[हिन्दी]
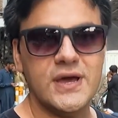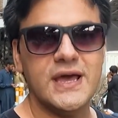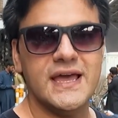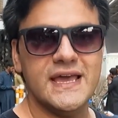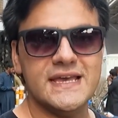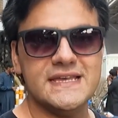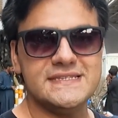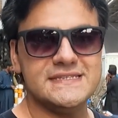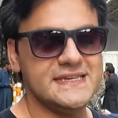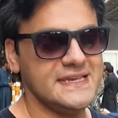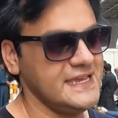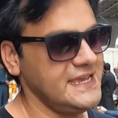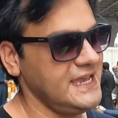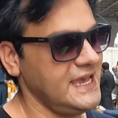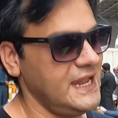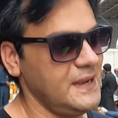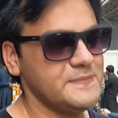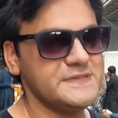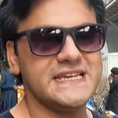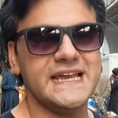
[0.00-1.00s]
तो इसी की
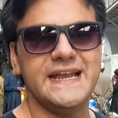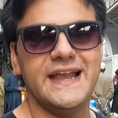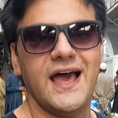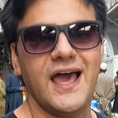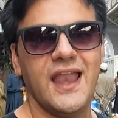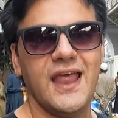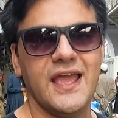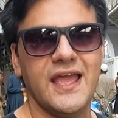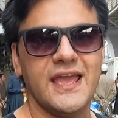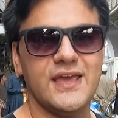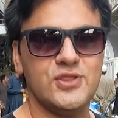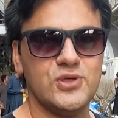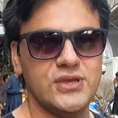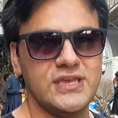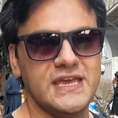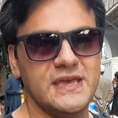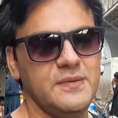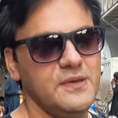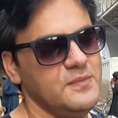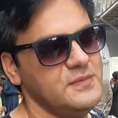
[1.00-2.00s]
हेल्प से ही डालेंगे तो
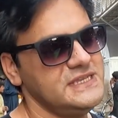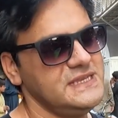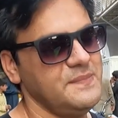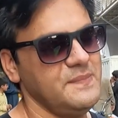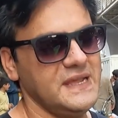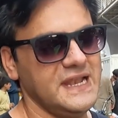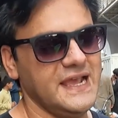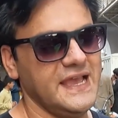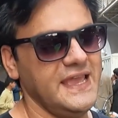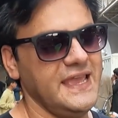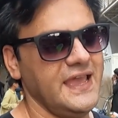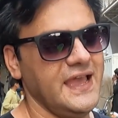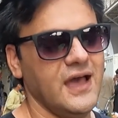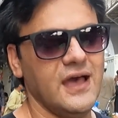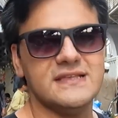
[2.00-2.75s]
ये भी मुझे मिल गई